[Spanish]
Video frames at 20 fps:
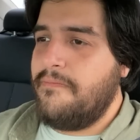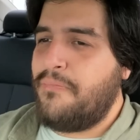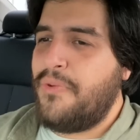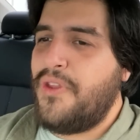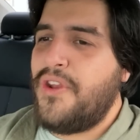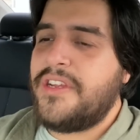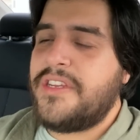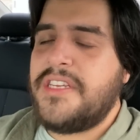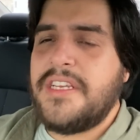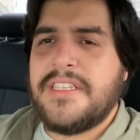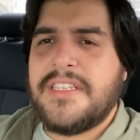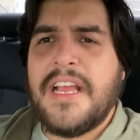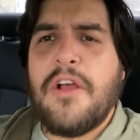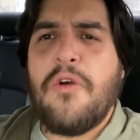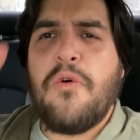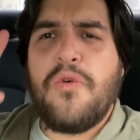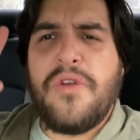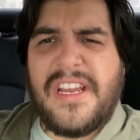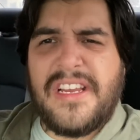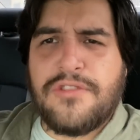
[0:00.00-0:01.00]
Pero existen
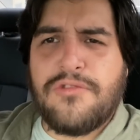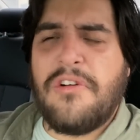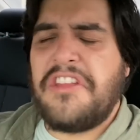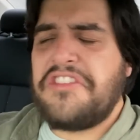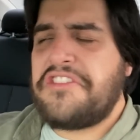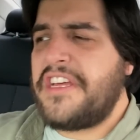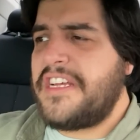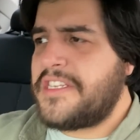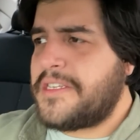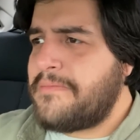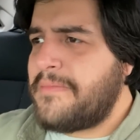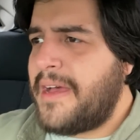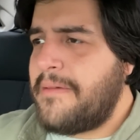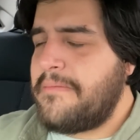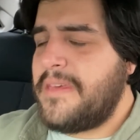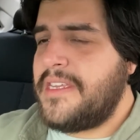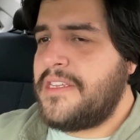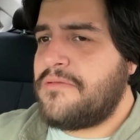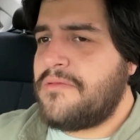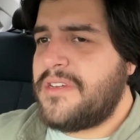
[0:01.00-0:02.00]
unas cuantas
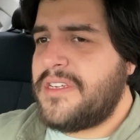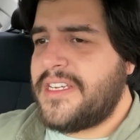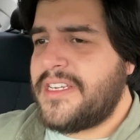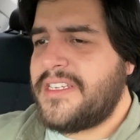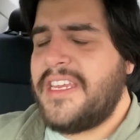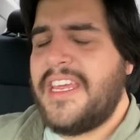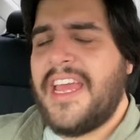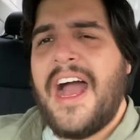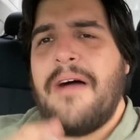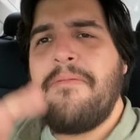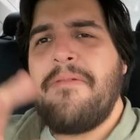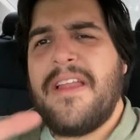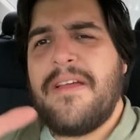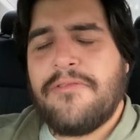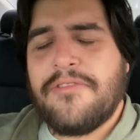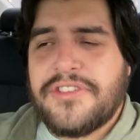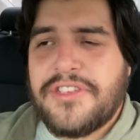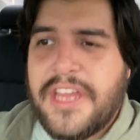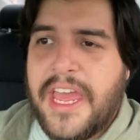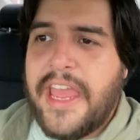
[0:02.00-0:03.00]
mamis, ¿no es así?
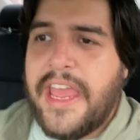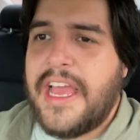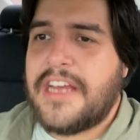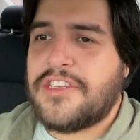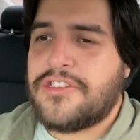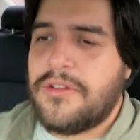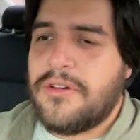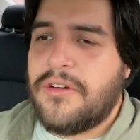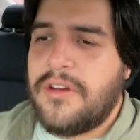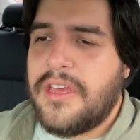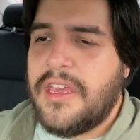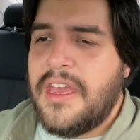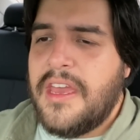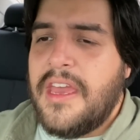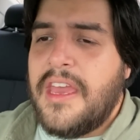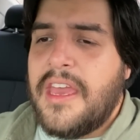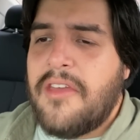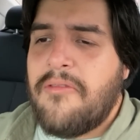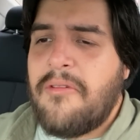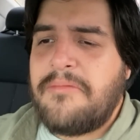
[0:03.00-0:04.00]
Hablemos de ellas hoy
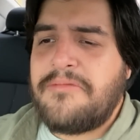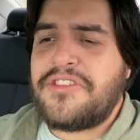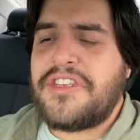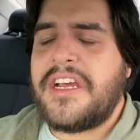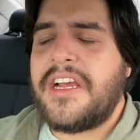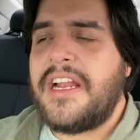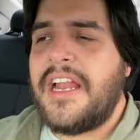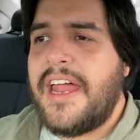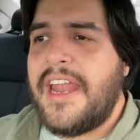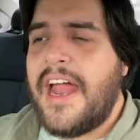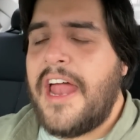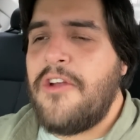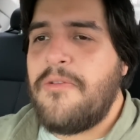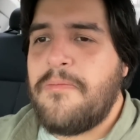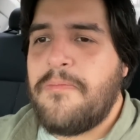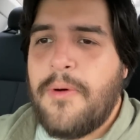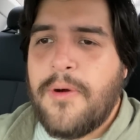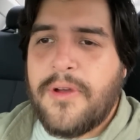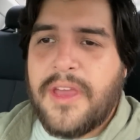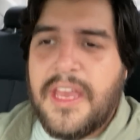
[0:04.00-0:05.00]
y vamos a aclarar un
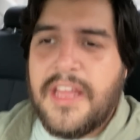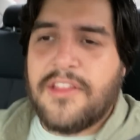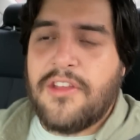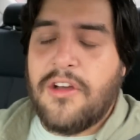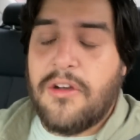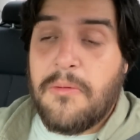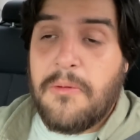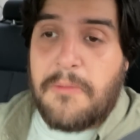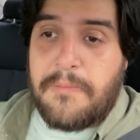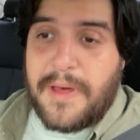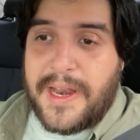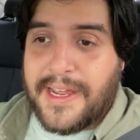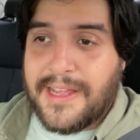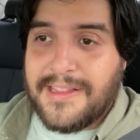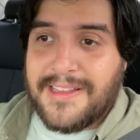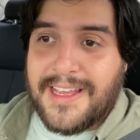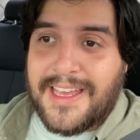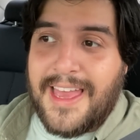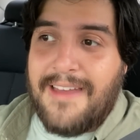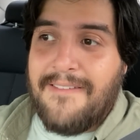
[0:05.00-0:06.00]
poquito como para que
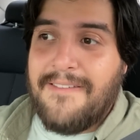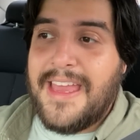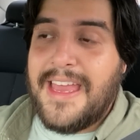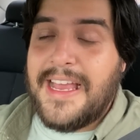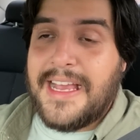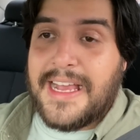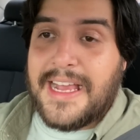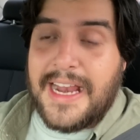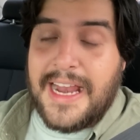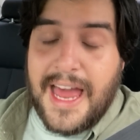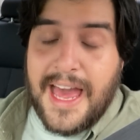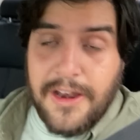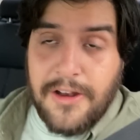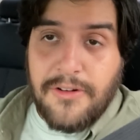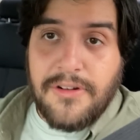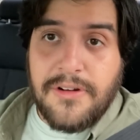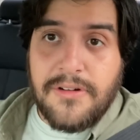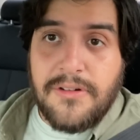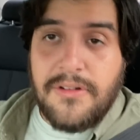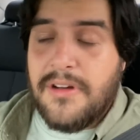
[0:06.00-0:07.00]
te quede bien
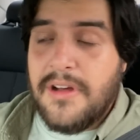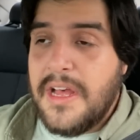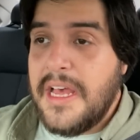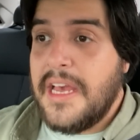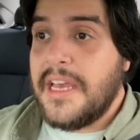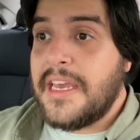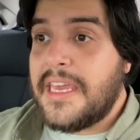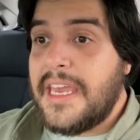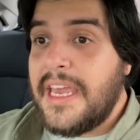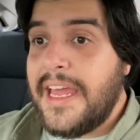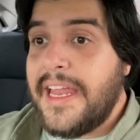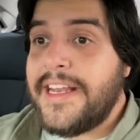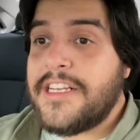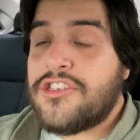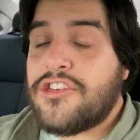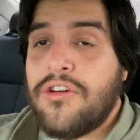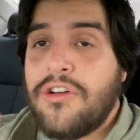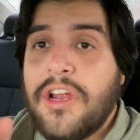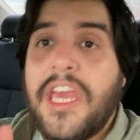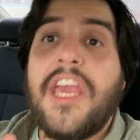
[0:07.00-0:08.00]
claro, ¿no? ¿Quiénes
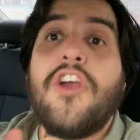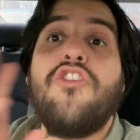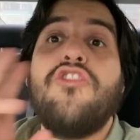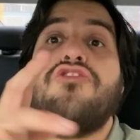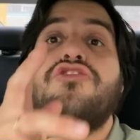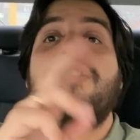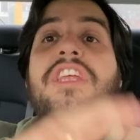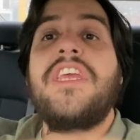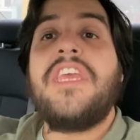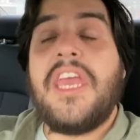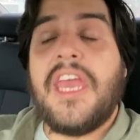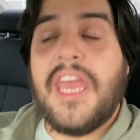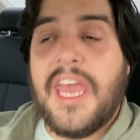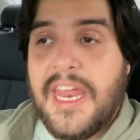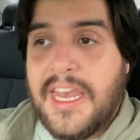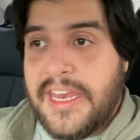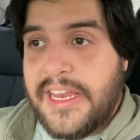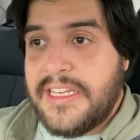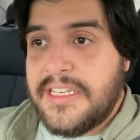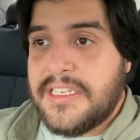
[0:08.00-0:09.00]
son hijos de
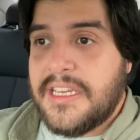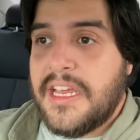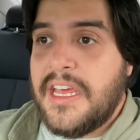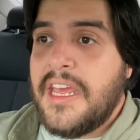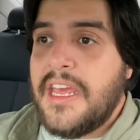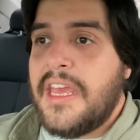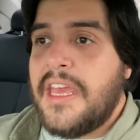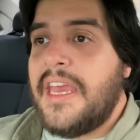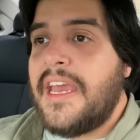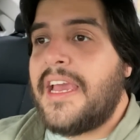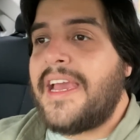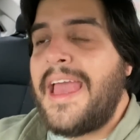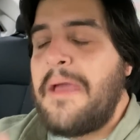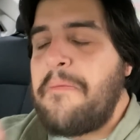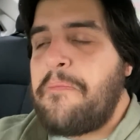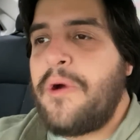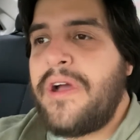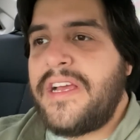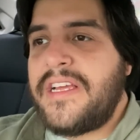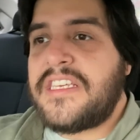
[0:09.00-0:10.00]
quiénes y qué
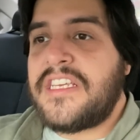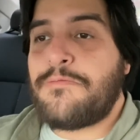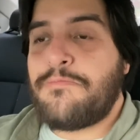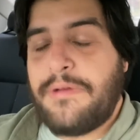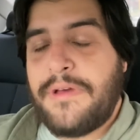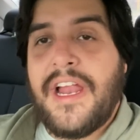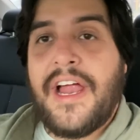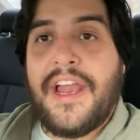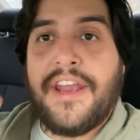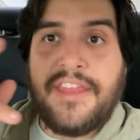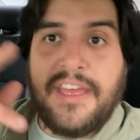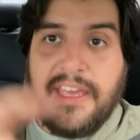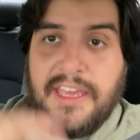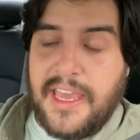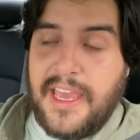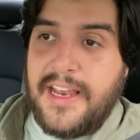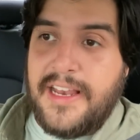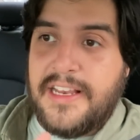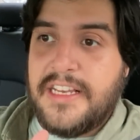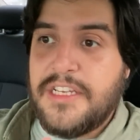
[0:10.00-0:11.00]
puedes esperar de
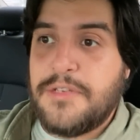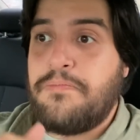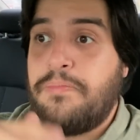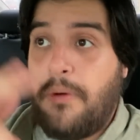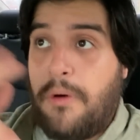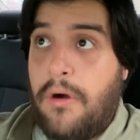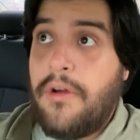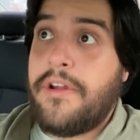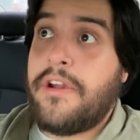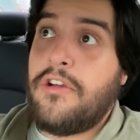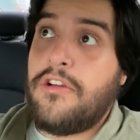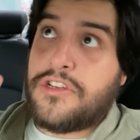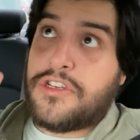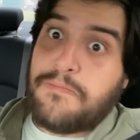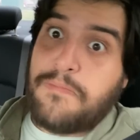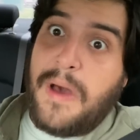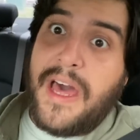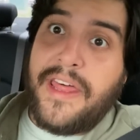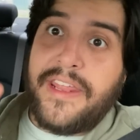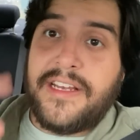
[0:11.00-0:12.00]
quiénes por los
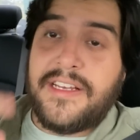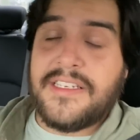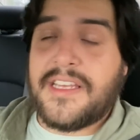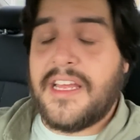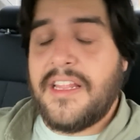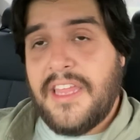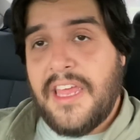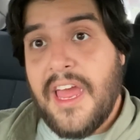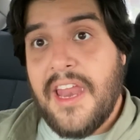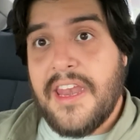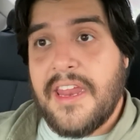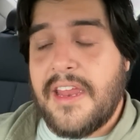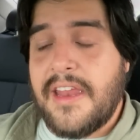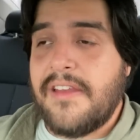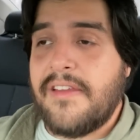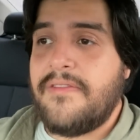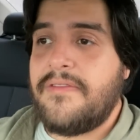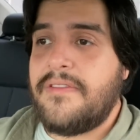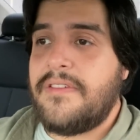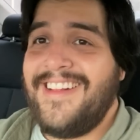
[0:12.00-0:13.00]
padres que
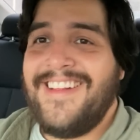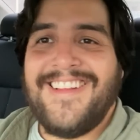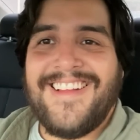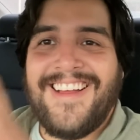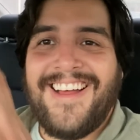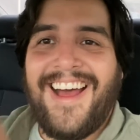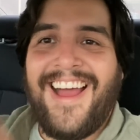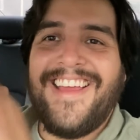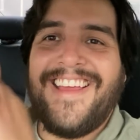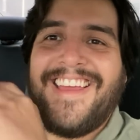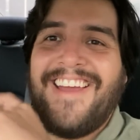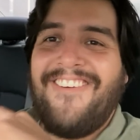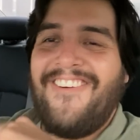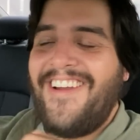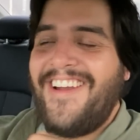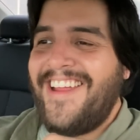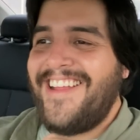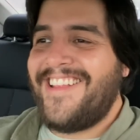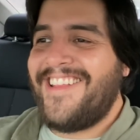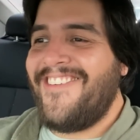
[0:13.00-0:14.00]
tienen? ¡Ay, qué
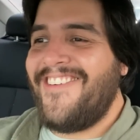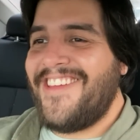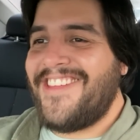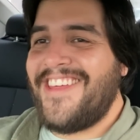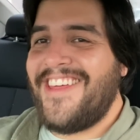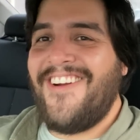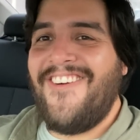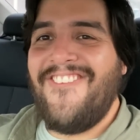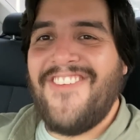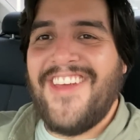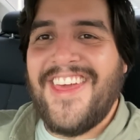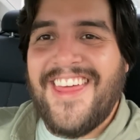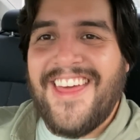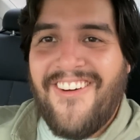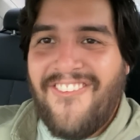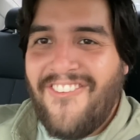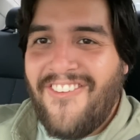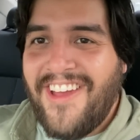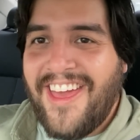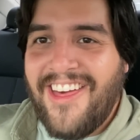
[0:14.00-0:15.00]
bonito! Va a ser un
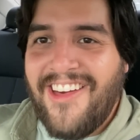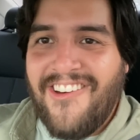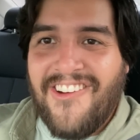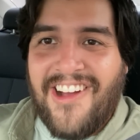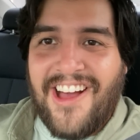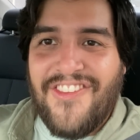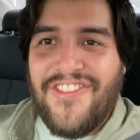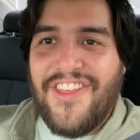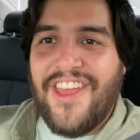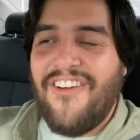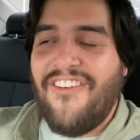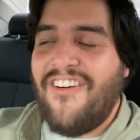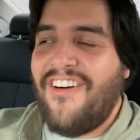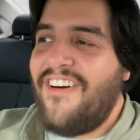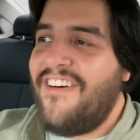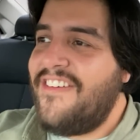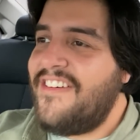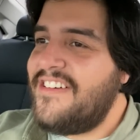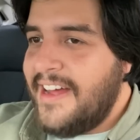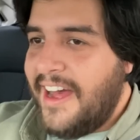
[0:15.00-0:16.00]
video muy
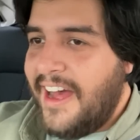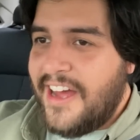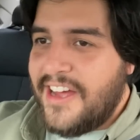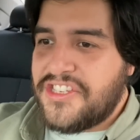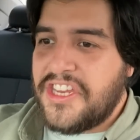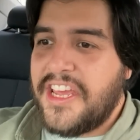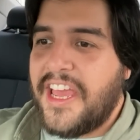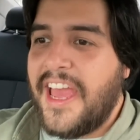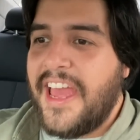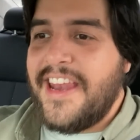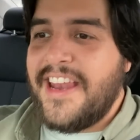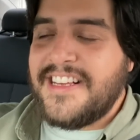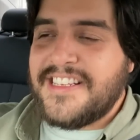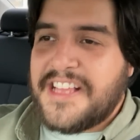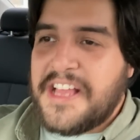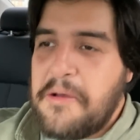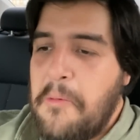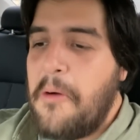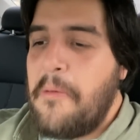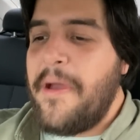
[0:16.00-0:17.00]
educativo. Así que en
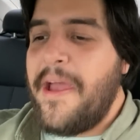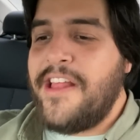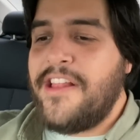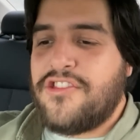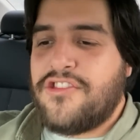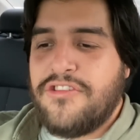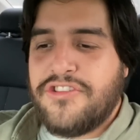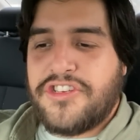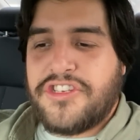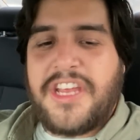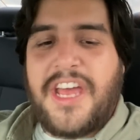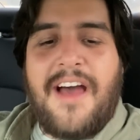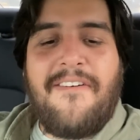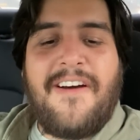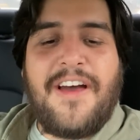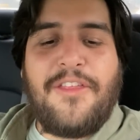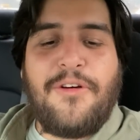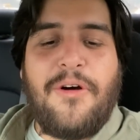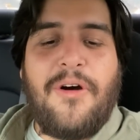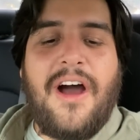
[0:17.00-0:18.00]
este momento,
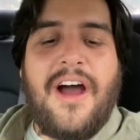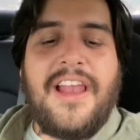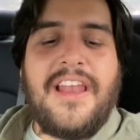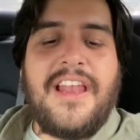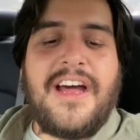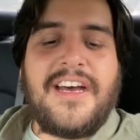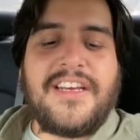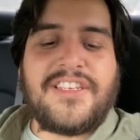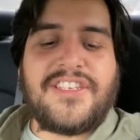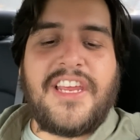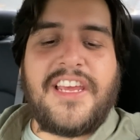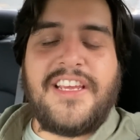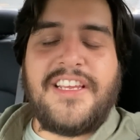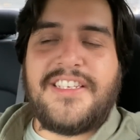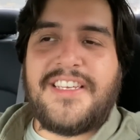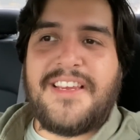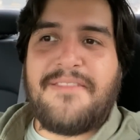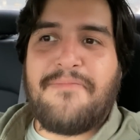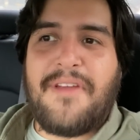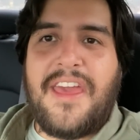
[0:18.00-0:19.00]
sábado a las
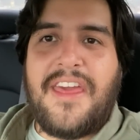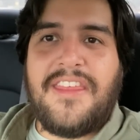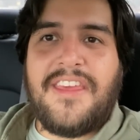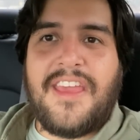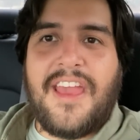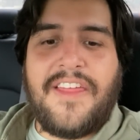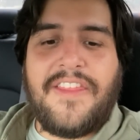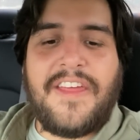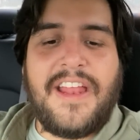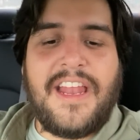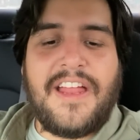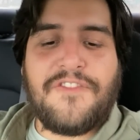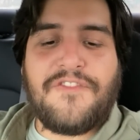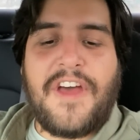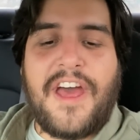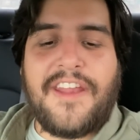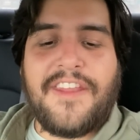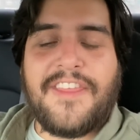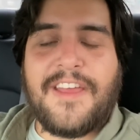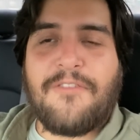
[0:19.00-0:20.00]
seis y media de la
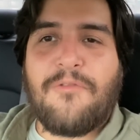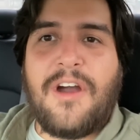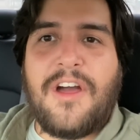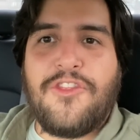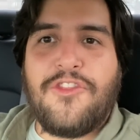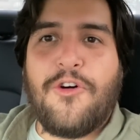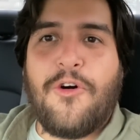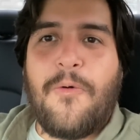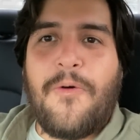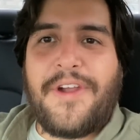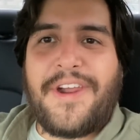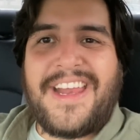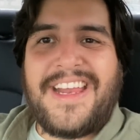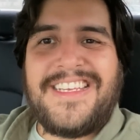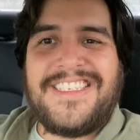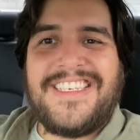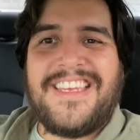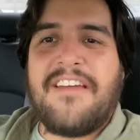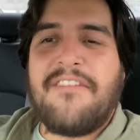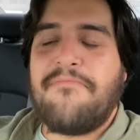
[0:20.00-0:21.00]
tarde, cuando
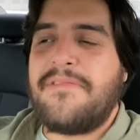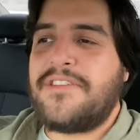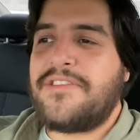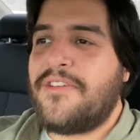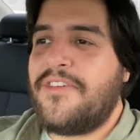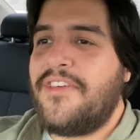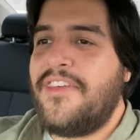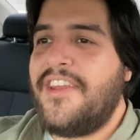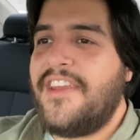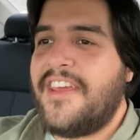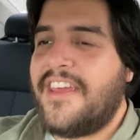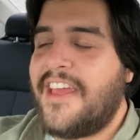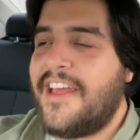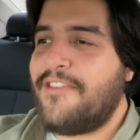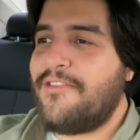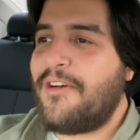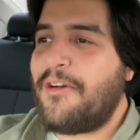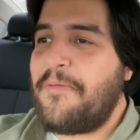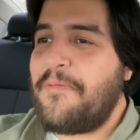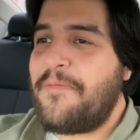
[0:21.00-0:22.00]
recién me estoy
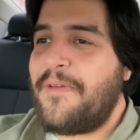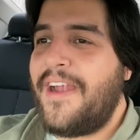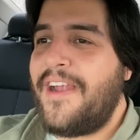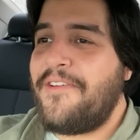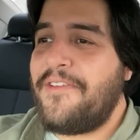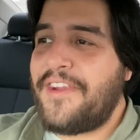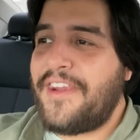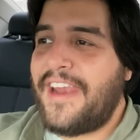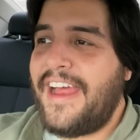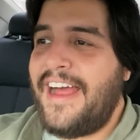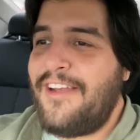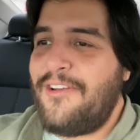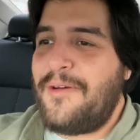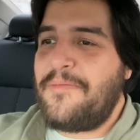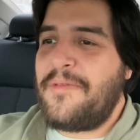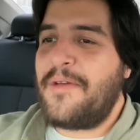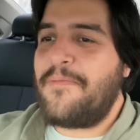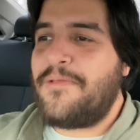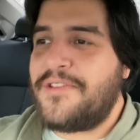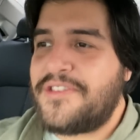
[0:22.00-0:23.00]
dirigiendo a comprarle un regalo a
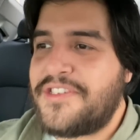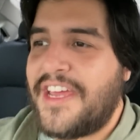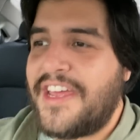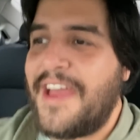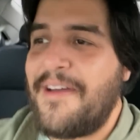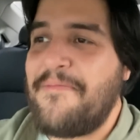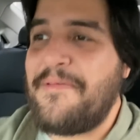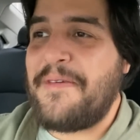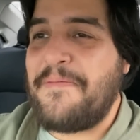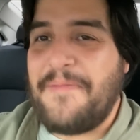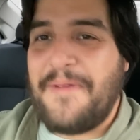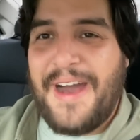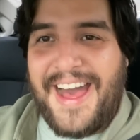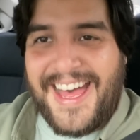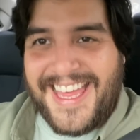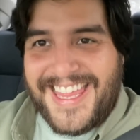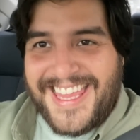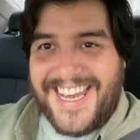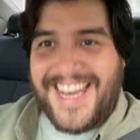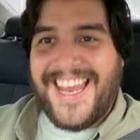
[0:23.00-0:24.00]
mi esposa y a mi
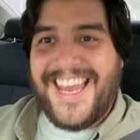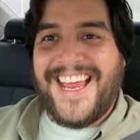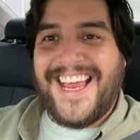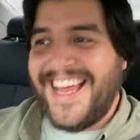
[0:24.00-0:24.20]
padre.